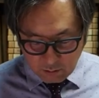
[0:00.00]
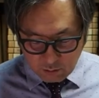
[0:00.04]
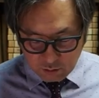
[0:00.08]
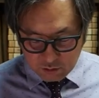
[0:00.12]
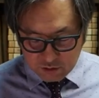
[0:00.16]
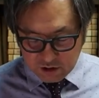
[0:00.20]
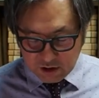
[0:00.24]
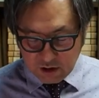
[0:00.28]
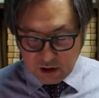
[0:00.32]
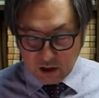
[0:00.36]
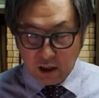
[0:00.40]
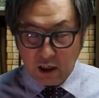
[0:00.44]
こ
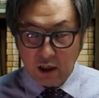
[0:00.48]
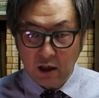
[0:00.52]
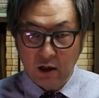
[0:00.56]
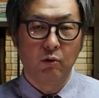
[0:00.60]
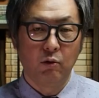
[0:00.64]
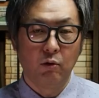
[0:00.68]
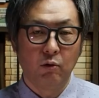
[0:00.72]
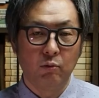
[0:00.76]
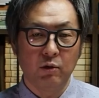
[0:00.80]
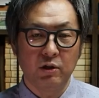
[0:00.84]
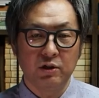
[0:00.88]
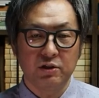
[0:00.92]
ちらが
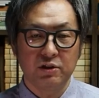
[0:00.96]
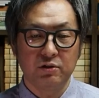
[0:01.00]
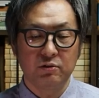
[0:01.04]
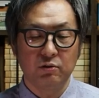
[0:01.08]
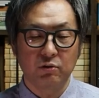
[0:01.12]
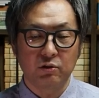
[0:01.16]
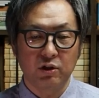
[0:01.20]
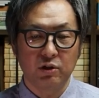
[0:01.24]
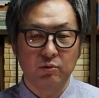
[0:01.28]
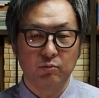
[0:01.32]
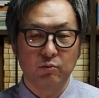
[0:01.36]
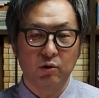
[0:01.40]
お召し
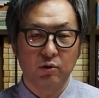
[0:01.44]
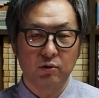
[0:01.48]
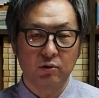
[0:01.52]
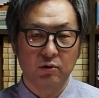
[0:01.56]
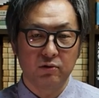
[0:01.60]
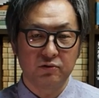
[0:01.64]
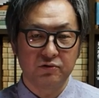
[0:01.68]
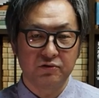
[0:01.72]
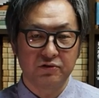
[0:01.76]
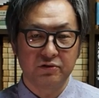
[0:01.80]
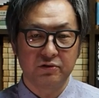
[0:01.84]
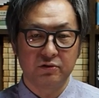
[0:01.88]
の着
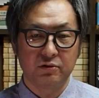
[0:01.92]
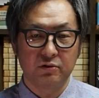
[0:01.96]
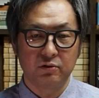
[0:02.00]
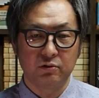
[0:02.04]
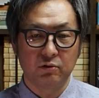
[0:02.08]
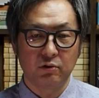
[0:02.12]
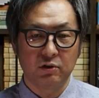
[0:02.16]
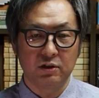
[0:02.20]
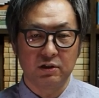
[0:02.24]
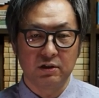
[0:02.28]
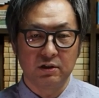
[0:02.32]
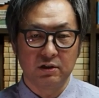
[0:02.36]
物を作る
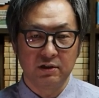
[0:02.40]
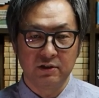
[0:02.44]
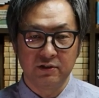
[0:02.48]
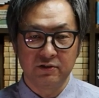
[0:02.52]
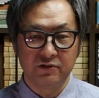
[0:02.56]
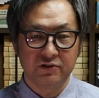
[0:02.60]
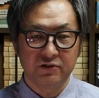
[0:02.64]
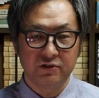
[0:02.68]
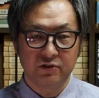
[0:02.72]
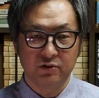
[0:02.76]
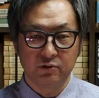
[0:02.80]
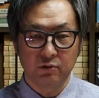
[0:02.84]
のに
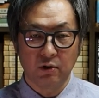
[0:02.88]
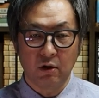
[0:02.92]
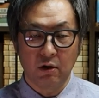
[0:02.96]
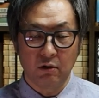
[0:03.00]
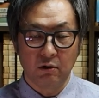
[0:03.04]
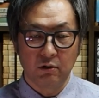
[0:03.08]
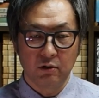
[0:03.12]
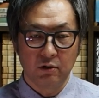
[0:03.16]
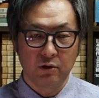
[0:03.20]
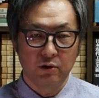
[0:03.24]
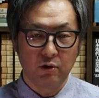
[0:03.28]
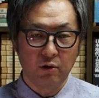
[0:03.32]
必須の
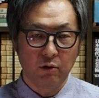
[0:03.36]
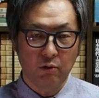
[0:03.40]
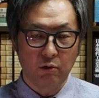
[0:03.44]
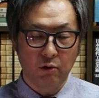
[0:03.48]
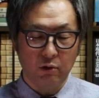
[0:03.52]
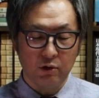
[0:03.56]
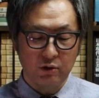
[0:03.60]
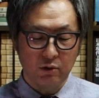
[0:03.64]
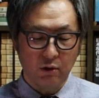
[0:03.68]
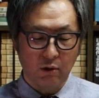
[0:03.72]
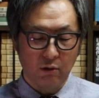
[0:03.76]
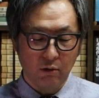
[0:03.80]

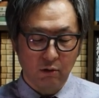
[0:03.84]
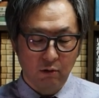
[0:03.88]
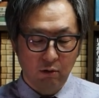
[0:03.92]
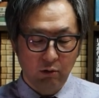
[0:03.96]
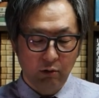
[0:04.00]
横糸、